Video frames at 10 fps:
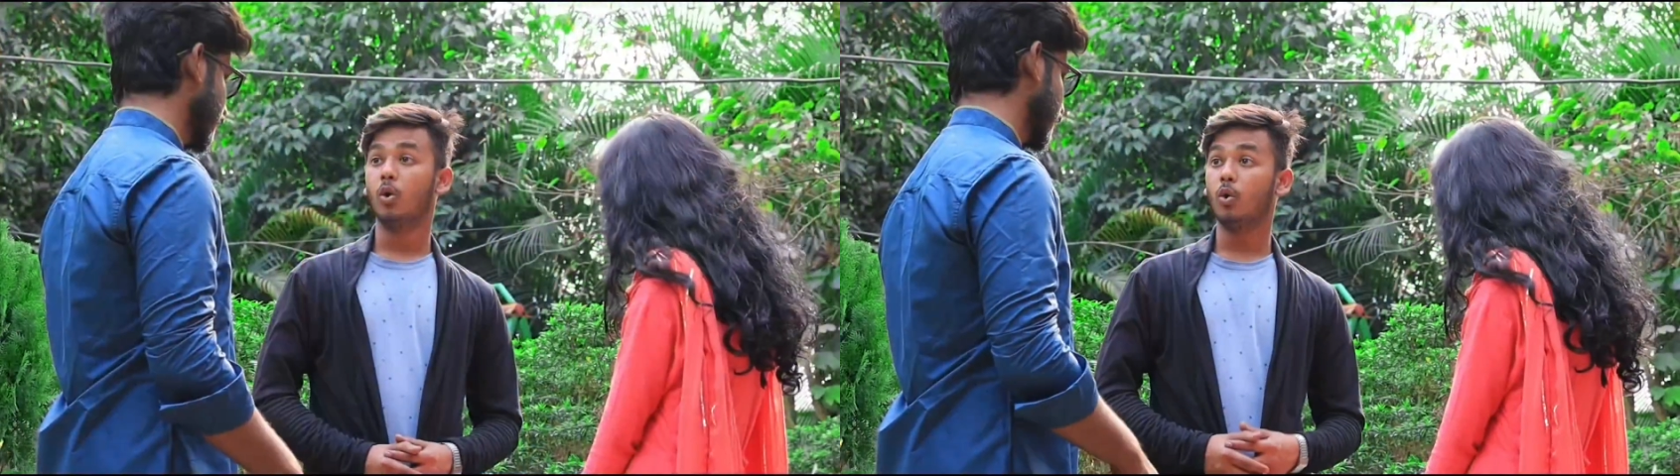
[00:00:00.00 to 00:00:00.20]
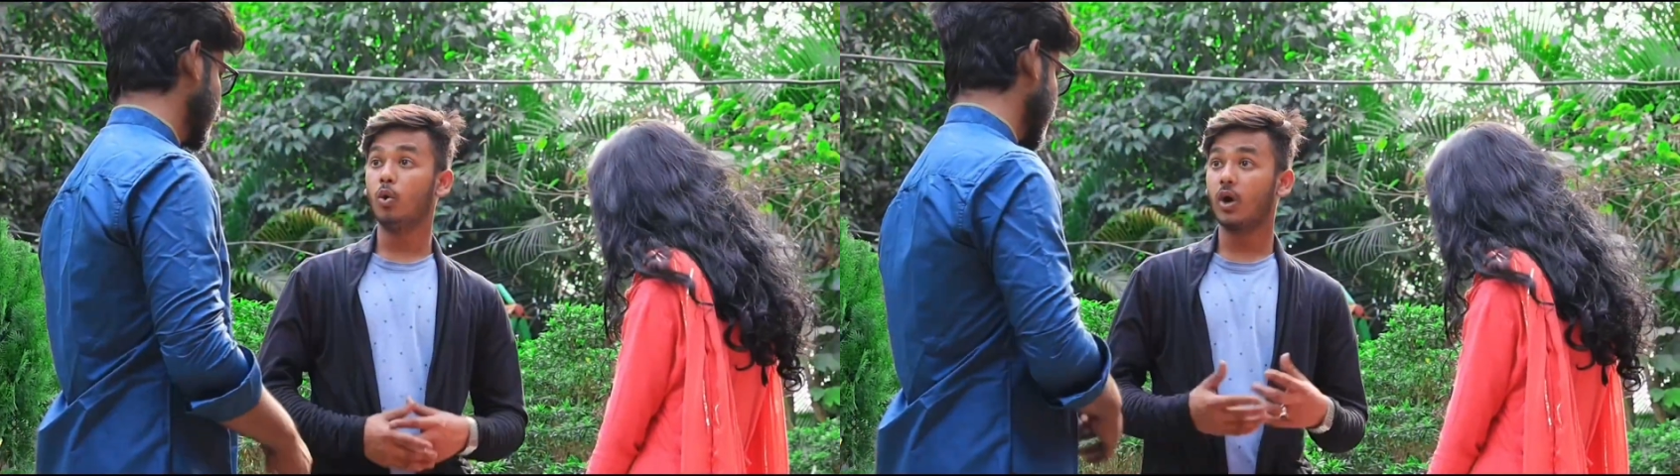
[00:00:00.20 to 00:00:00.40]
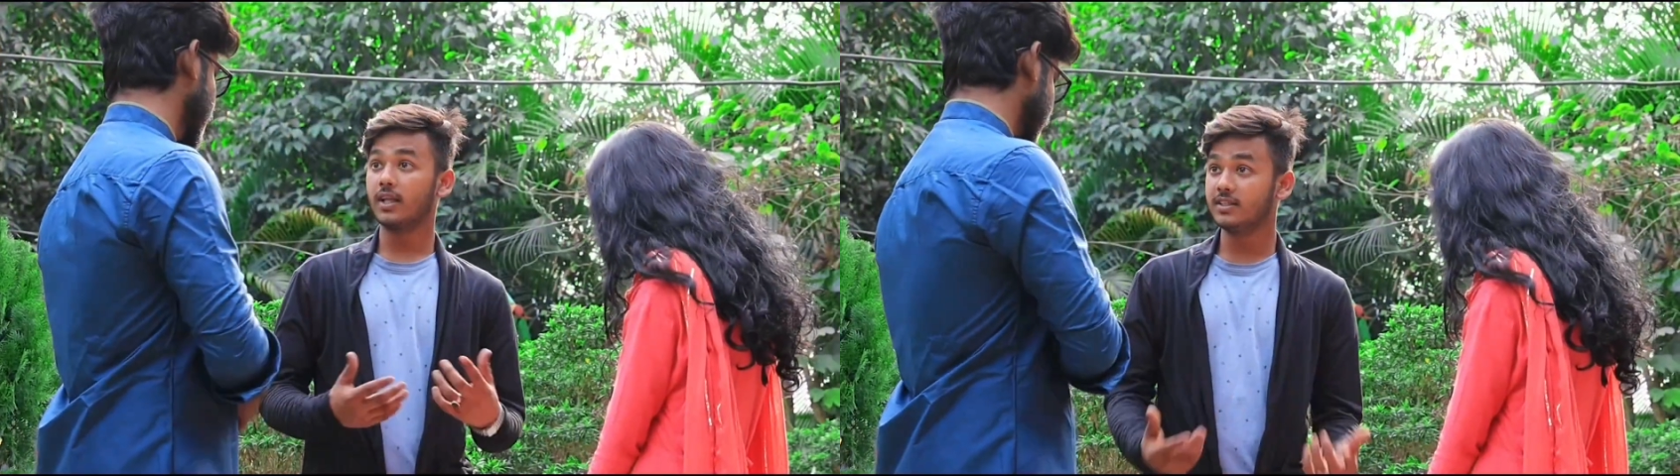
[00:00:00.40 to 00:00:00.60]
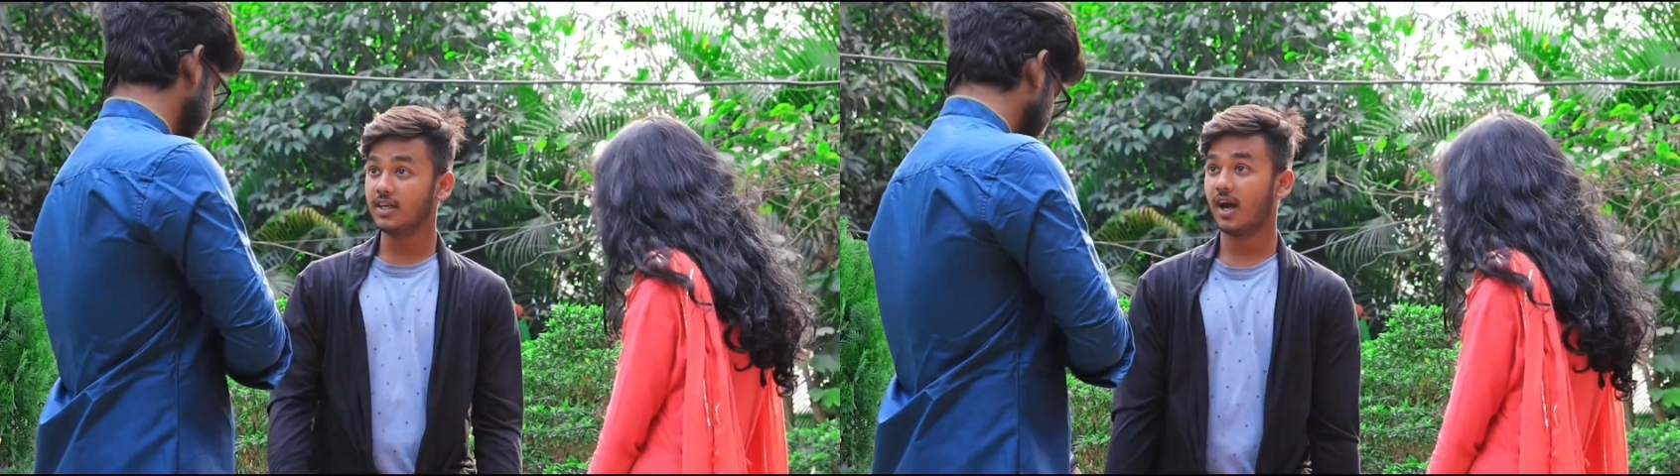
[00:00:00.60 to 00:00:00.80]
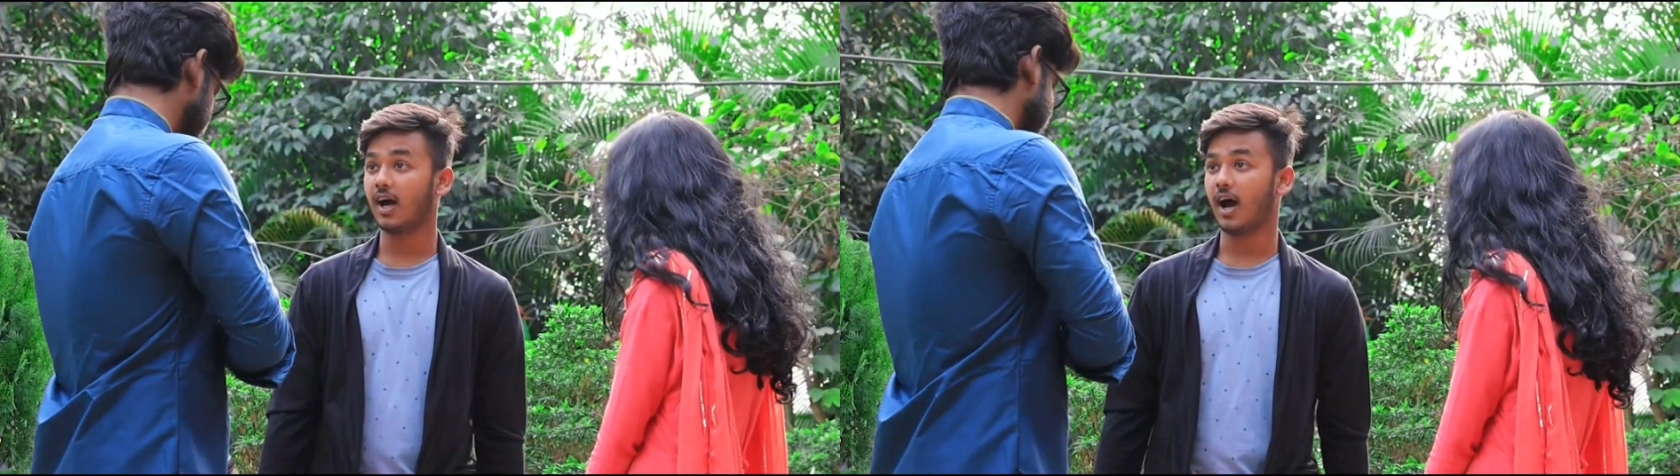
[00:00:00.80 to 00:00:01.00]
ও
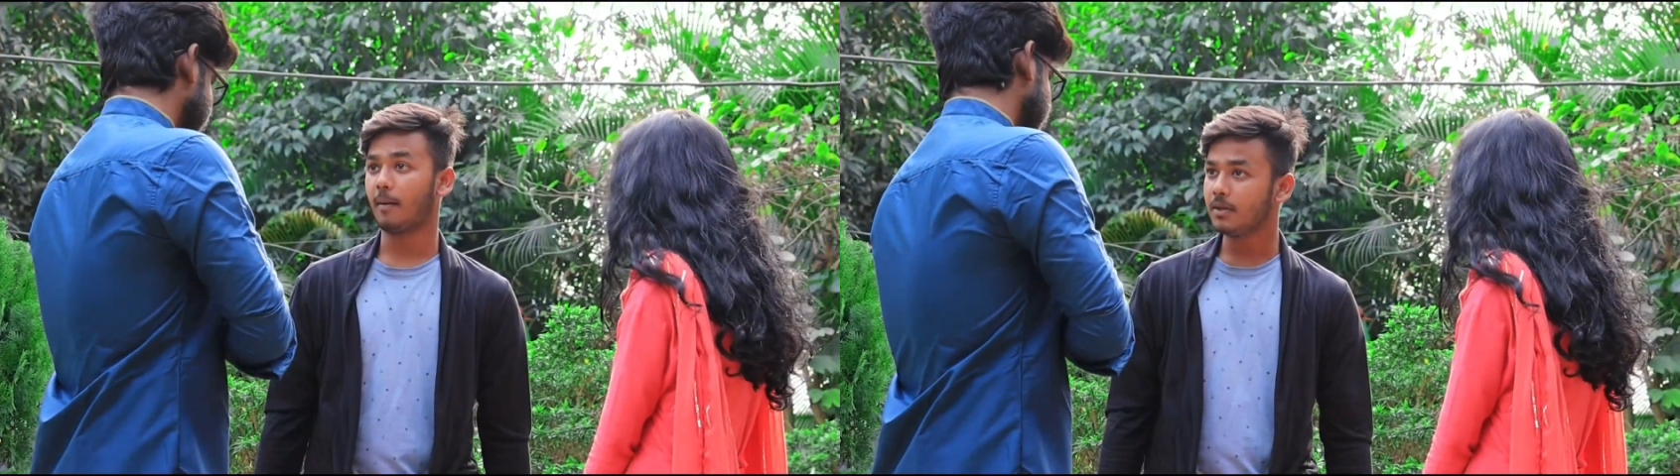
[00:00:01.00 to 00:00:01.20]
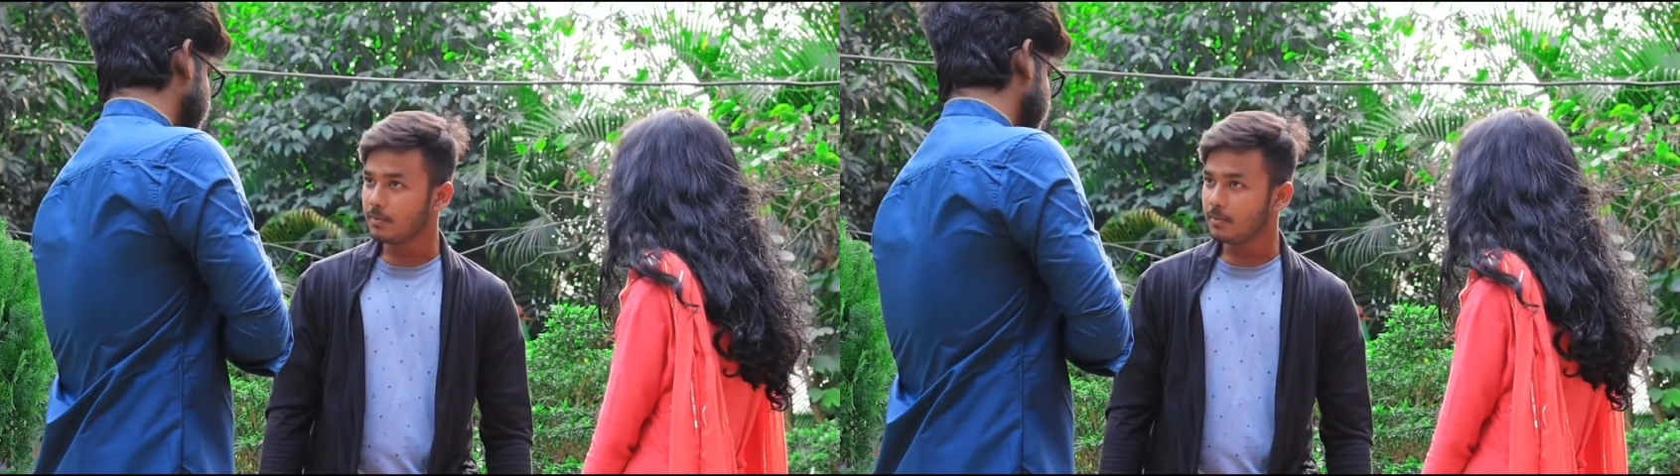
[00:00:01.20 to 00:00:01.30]
আচ্ছা আপনি